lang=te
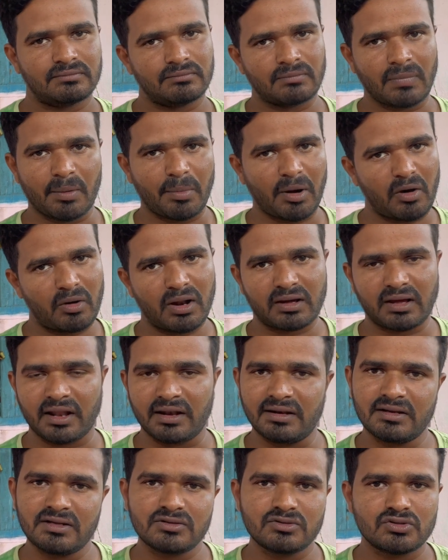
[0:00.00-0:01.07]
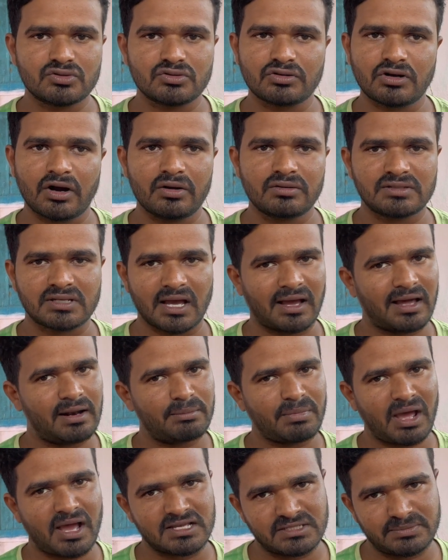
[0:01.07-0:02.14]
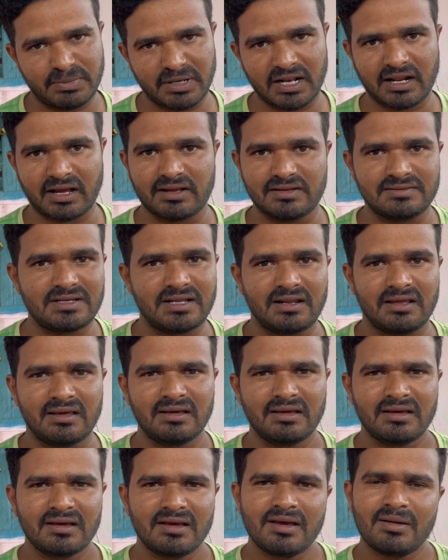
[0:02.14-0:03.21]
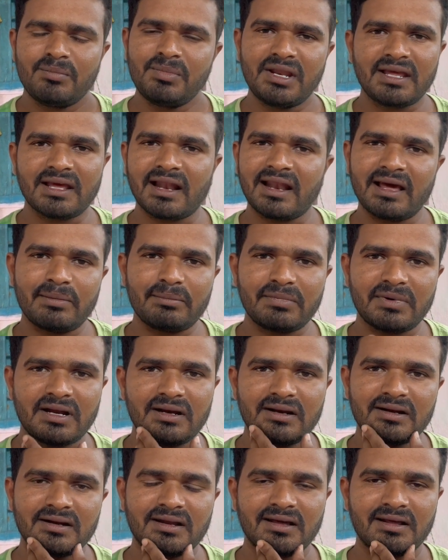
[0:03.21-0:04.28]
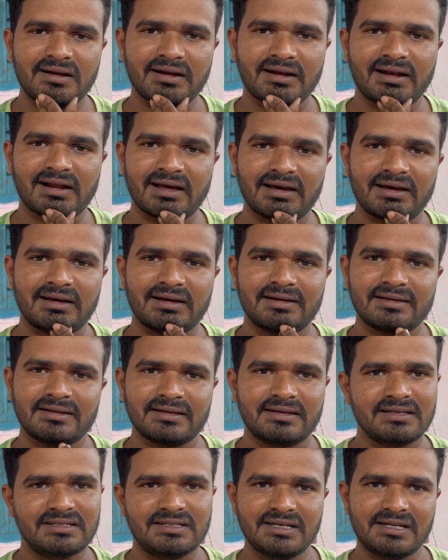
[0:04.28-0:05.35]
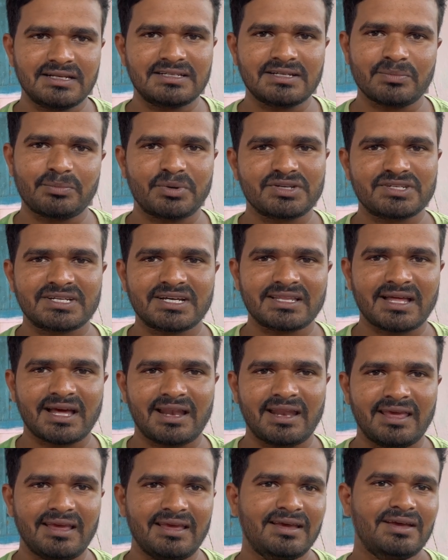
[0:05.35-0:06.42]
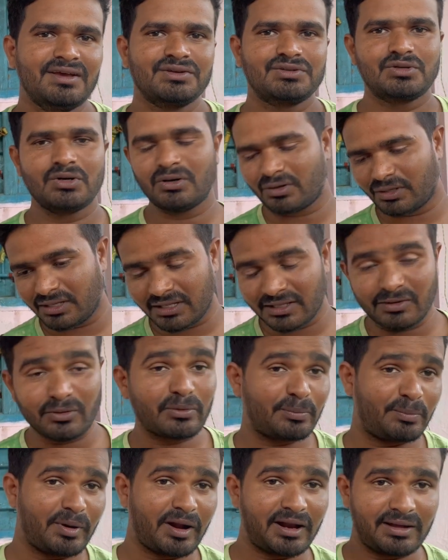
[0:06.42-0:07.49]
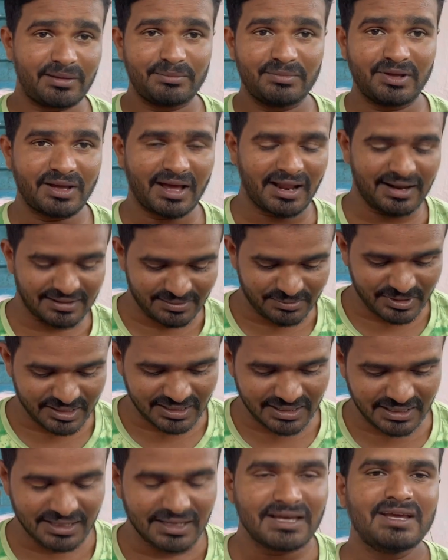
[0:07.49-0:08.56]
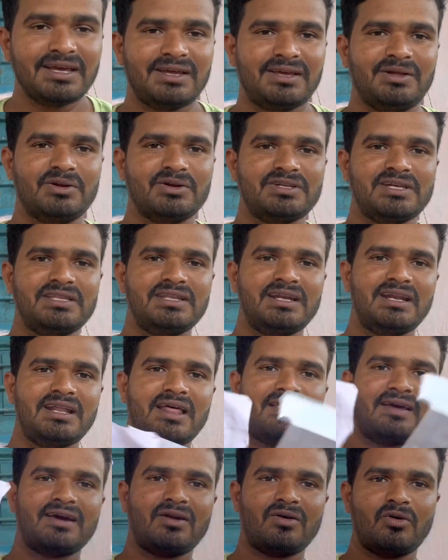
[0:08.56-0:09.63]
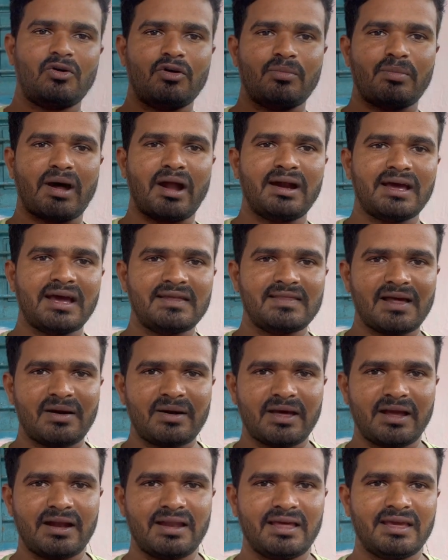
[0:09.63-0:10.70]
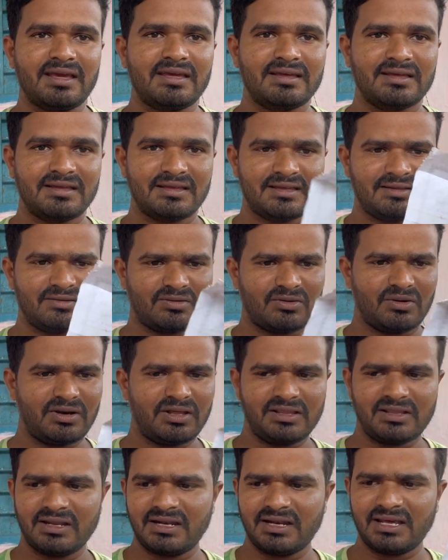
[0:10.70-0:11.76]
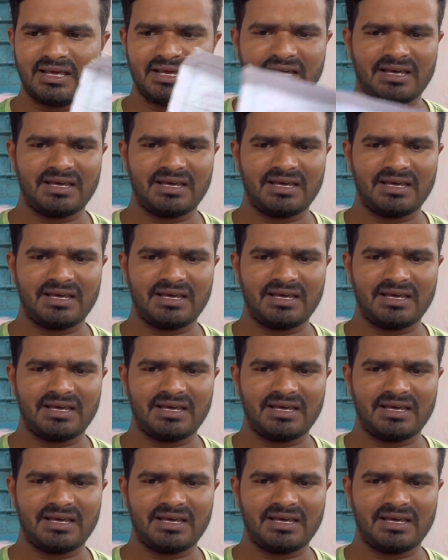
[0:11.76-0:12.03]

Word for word: మా బావ నాకు అన్నీ చూసుకుంటాడు సక్రమ హాస్పిటల్ అని మీరు ఎలా అమ్మంటారు అట్లా అంటే చిట్టికి చెప్పొచ్చు కదా అని సో ఏదో గొప్ప మీ ఆనందం ఇది ఈరోజు ఏంటంటే నా దగ్గర ఒక రెండు బాండకాయతలు ఉన్నాయండి ఈ రెండు ఏంటంటే